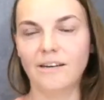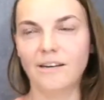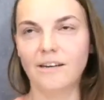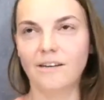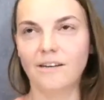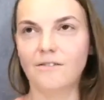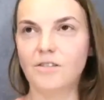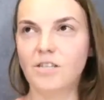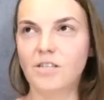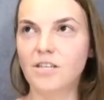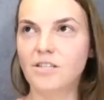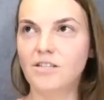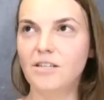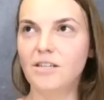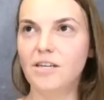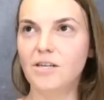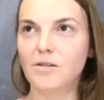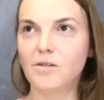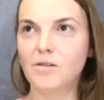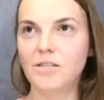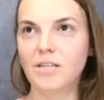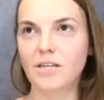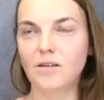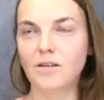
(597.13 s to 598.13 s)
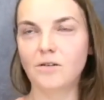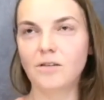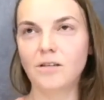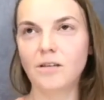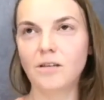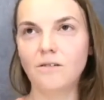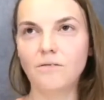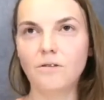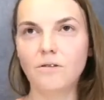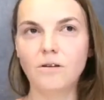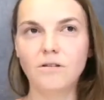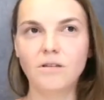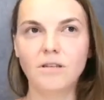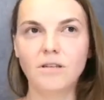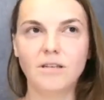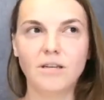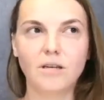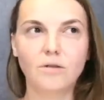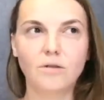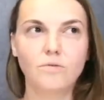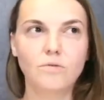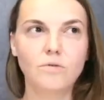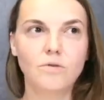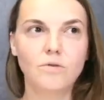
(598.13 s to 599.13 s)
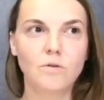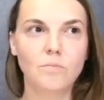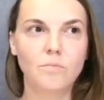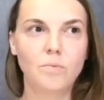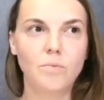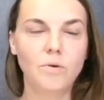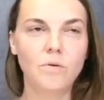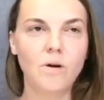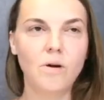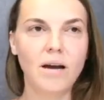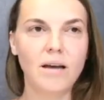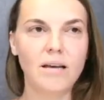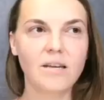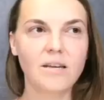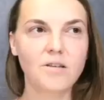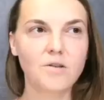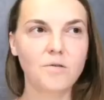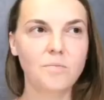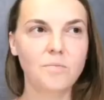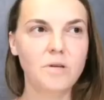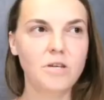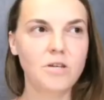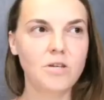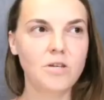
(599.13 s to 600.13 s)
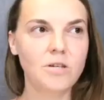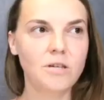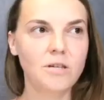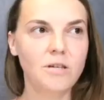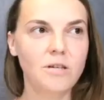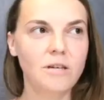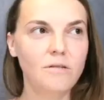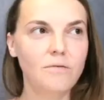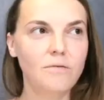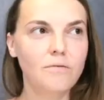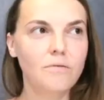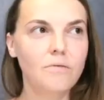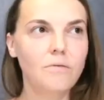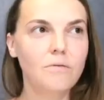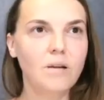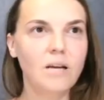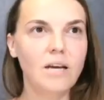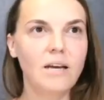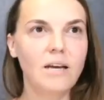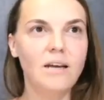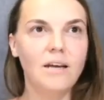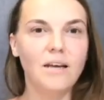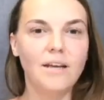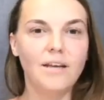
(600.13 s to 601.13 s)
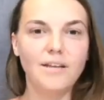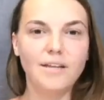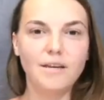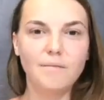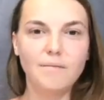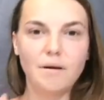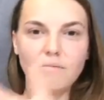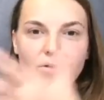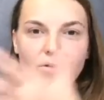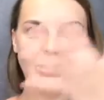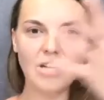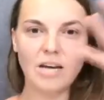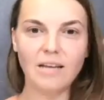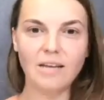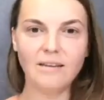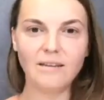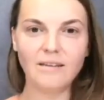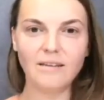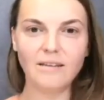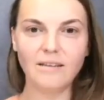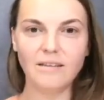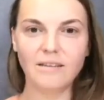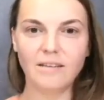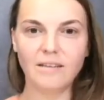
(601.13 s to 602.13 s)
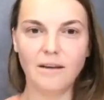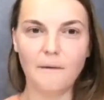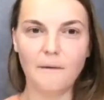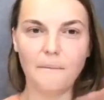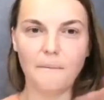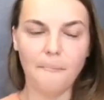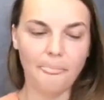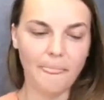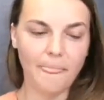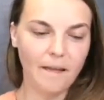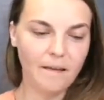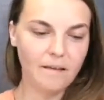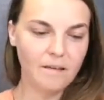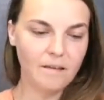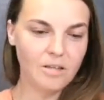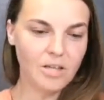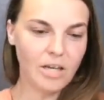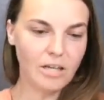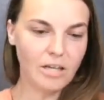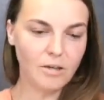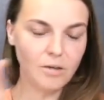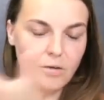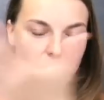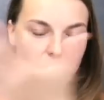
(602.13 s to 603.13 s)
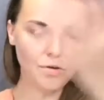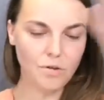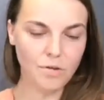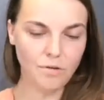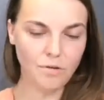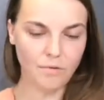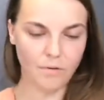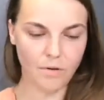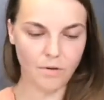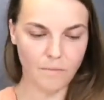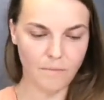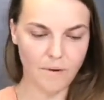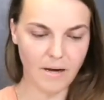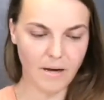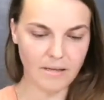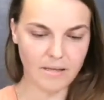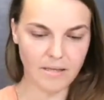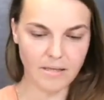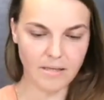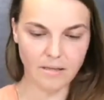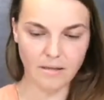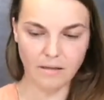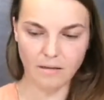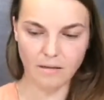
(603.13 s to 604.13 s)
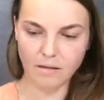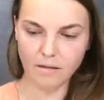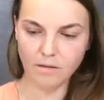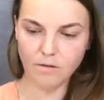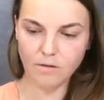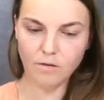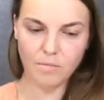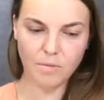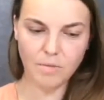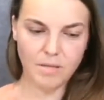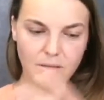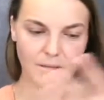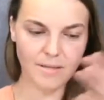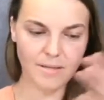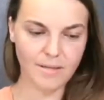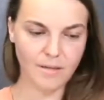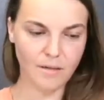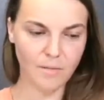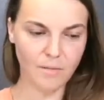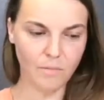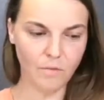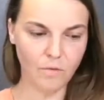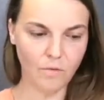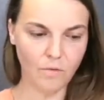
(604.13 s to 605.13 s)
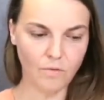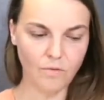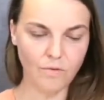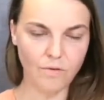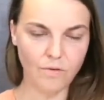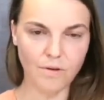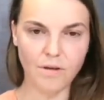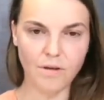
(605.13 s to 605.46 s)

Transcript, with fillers: Wcześniej jakoś tak o tej wojnie tak dużo było, a ja sobie żyję i w ogóle nie mam żadnych E, żadnych już informacji, nikt do mnie nic nie mówi